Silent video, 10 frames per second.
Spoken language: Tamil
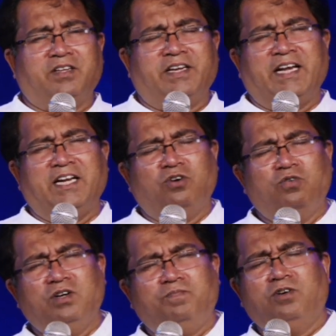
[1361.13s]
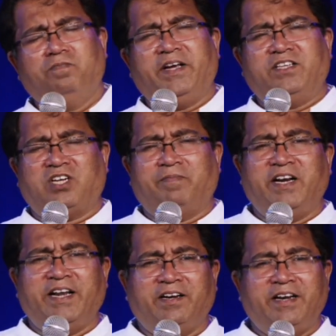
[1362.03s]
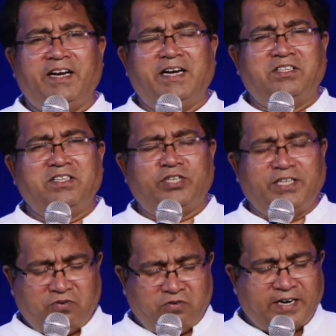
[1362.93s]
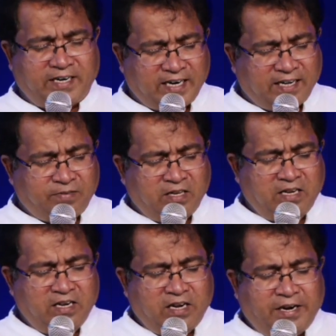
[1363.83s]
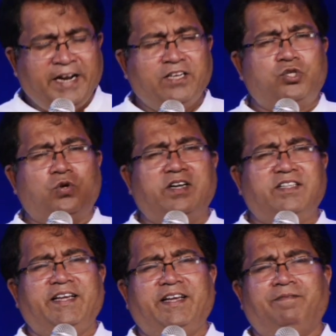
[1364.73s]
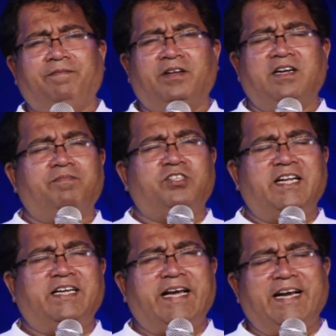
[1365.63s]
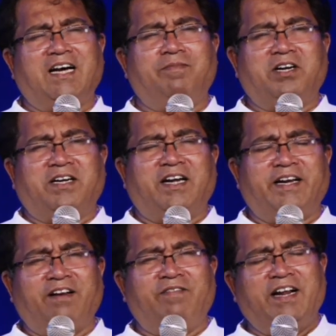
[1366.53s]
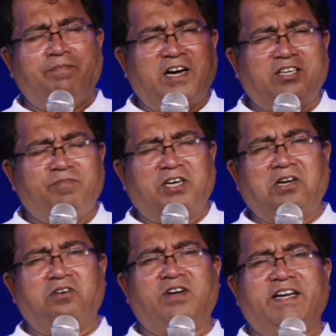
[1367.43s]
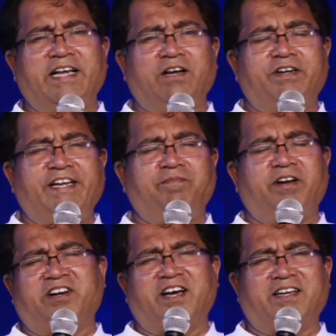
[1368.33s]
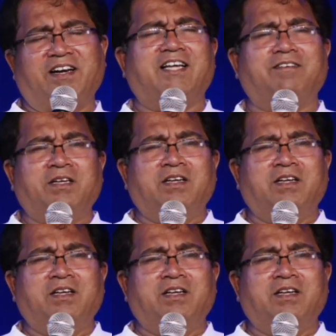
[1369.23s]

நீங்கள் ஏதோ ஒரு பொறுப்பை சபையிலே நீங்கள் எடுத்து செய்து கொண்டிருக்கலாம் நீங்கள் சொல்கிறதை சிலர் கேட்காமல் இருக்கலாம் நீங்கள் வேலை பார்க்கும் இடத்துல கூட நீங்கள் டீம் லீடராக இருக்கலாம்